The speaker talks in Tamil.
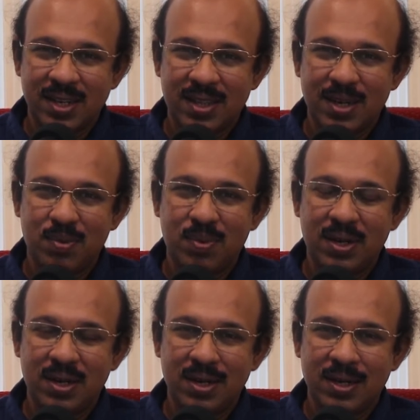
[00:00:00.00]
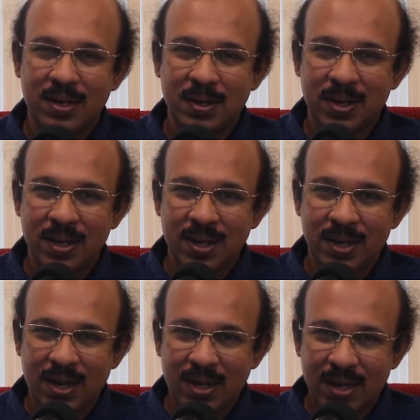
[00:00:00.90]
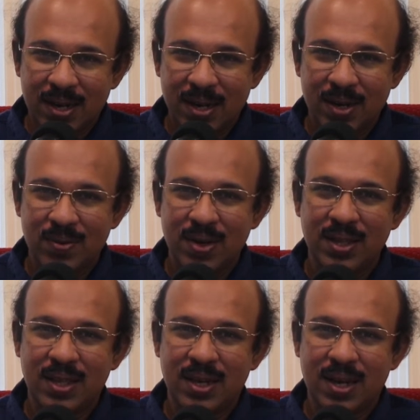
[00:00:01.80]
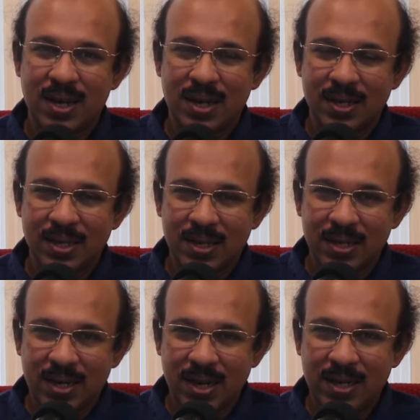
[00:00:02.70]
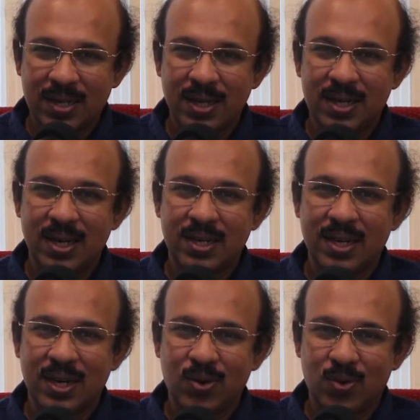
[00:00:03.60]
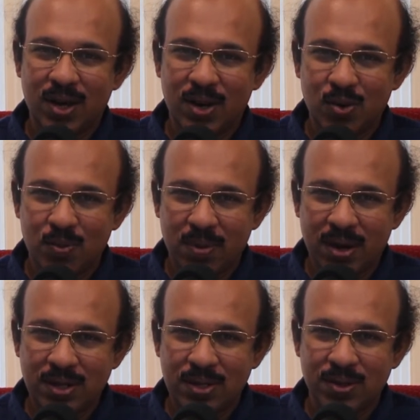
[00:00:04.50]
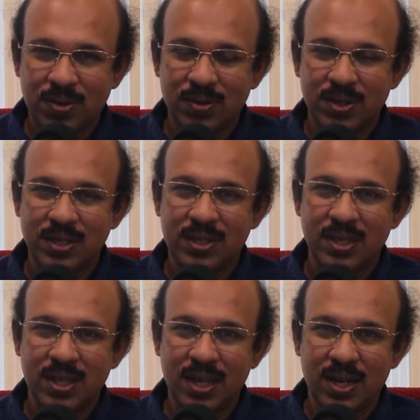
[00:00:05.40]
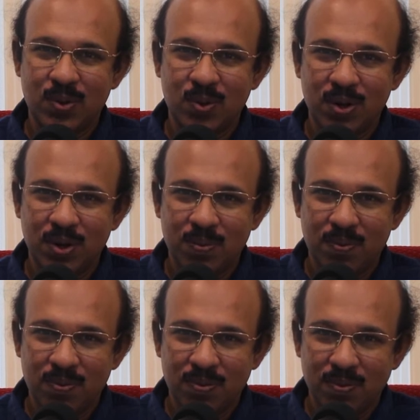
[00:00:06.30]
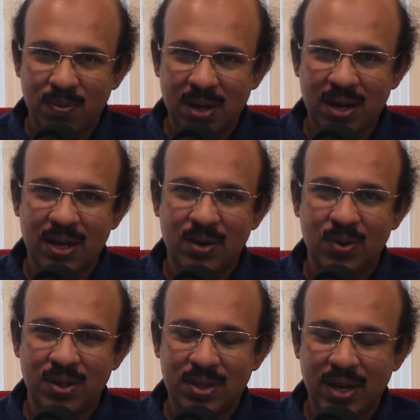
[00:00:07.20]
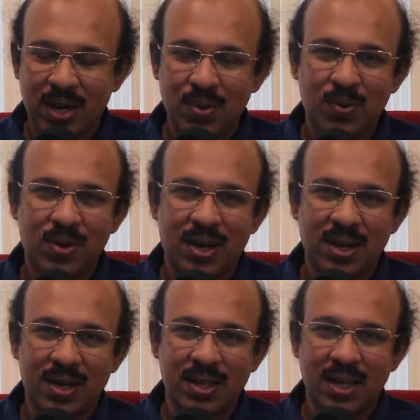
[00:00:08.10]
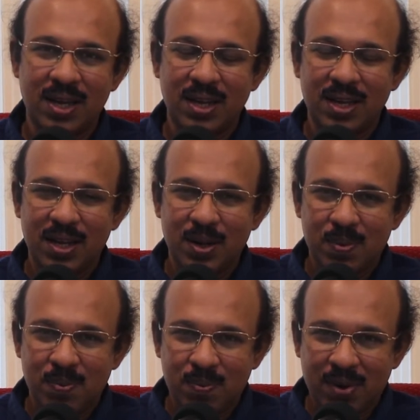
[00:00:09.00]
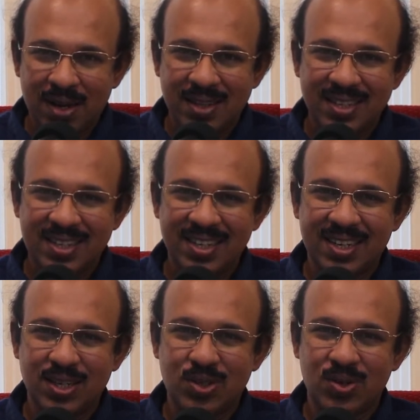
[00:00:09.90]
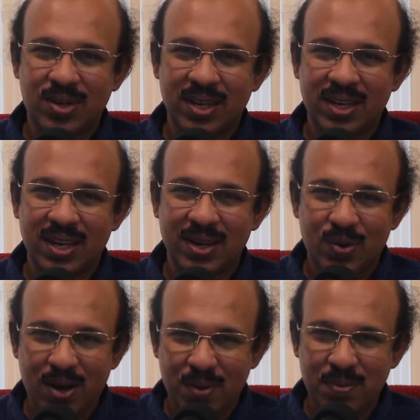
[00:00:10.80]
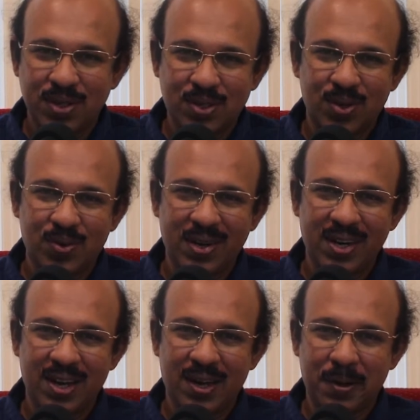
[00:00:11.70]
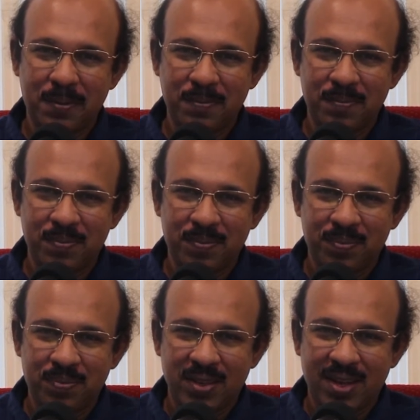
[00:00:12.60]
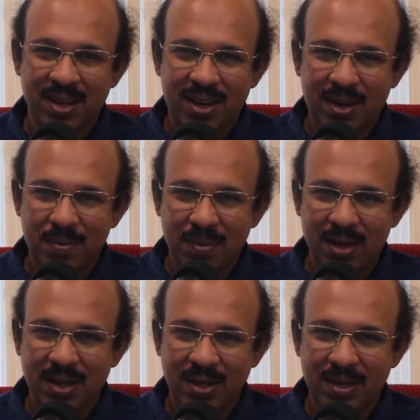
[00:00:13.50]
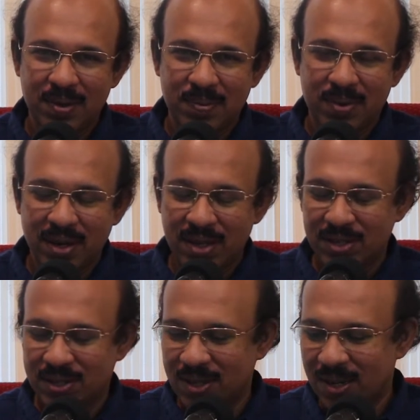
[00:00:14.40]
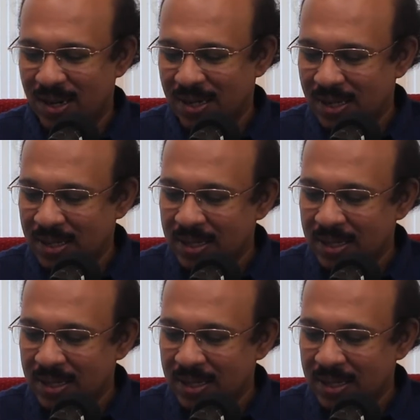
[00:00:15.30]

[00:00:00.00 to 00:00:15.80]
எத்தனை பேர் நான் ஏற்கனவே இதை நான் கேட்க கேட்க எனக்குள்ளார ஒரு மாற்றம் என் சிந்தையில் ஒரு பலன் ஒரு தெளிவு உண்டாகிறத பார்த்துட்டு இருக்கேன்னு சொல்கிறீங்க ஒரு ஆமேன் சொல்லுவீங்களா ஆமேன் ப்ரைஸ் காட்